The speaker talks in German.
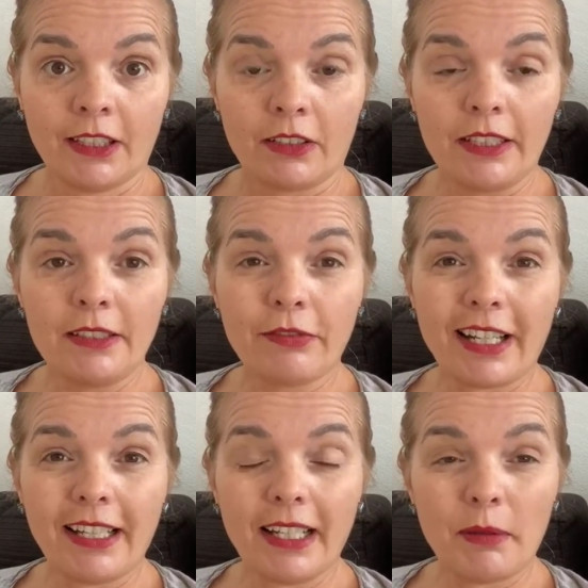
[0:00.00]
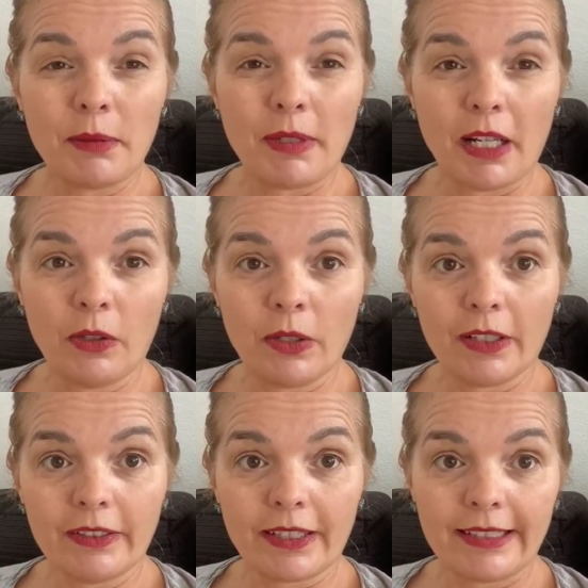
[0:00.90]
Und diese Frage habe ich mir auch
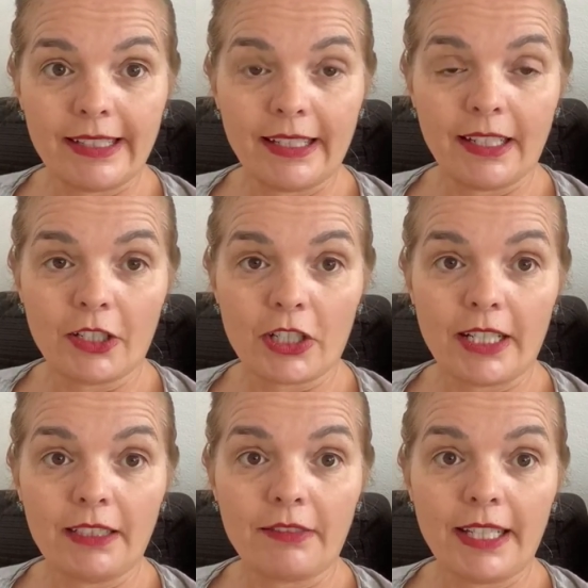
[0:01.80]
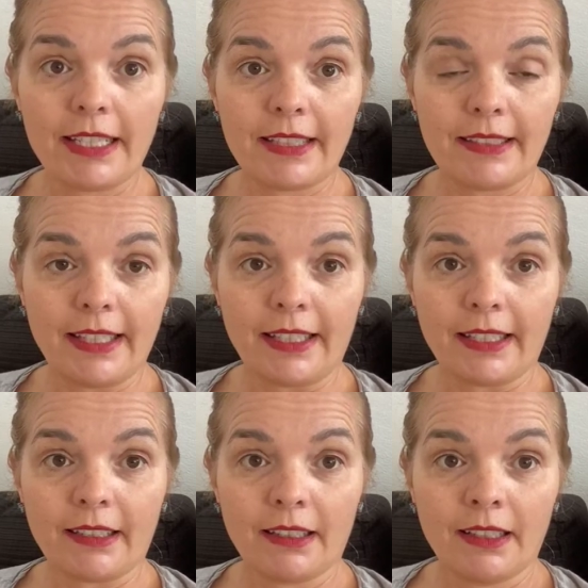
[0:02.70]
ganz, ganz lange gestellt, welches
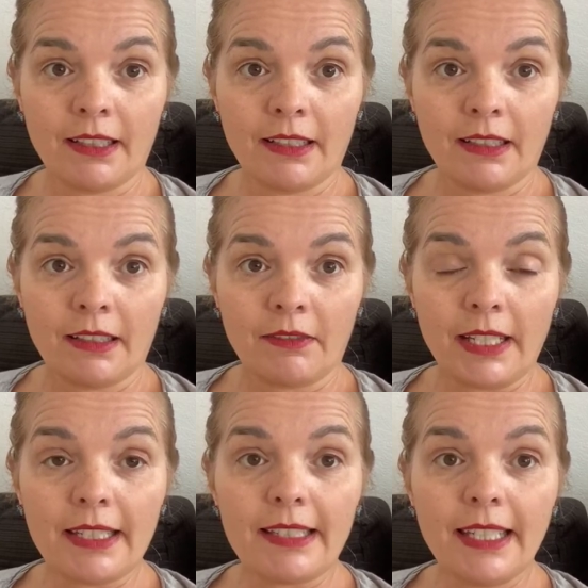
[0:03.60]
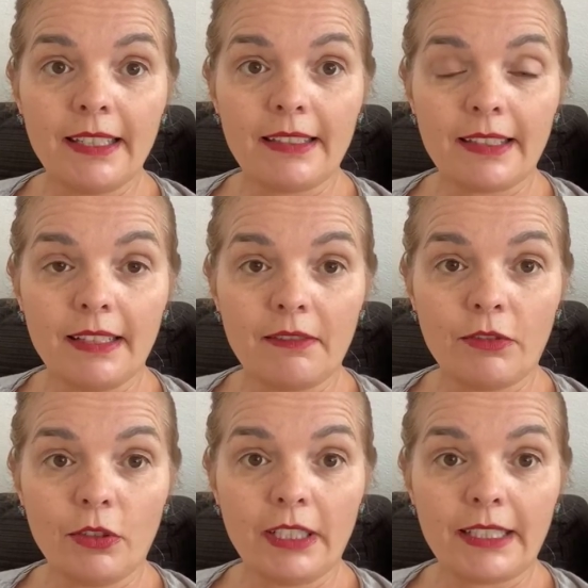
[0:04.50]
Ich? Welches Ich ist denn
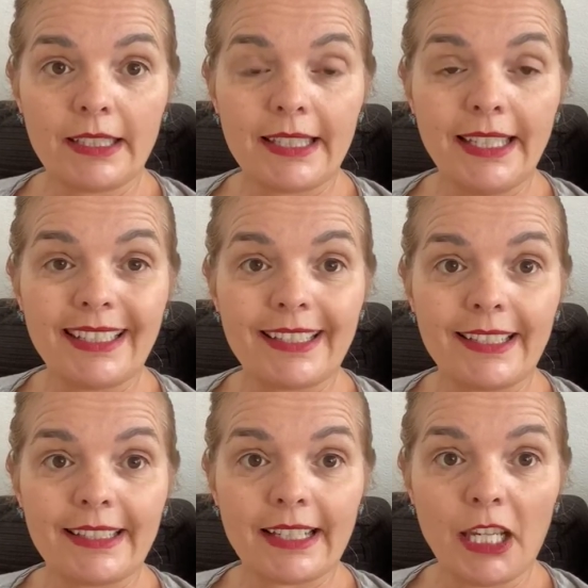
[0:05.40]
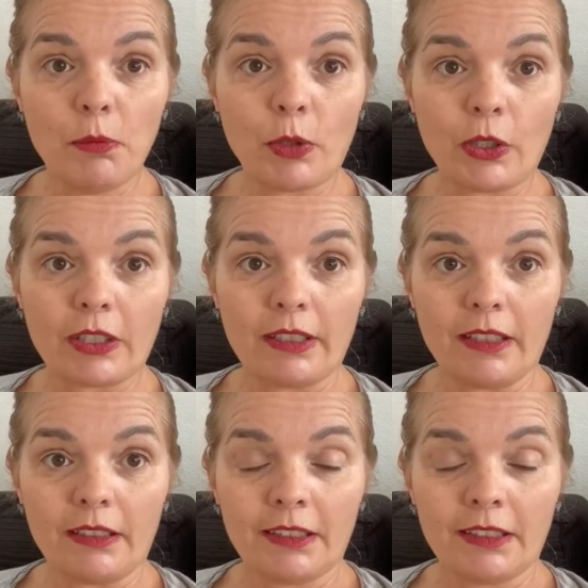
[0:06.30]
wirklich das Ich, das ich sein möchte?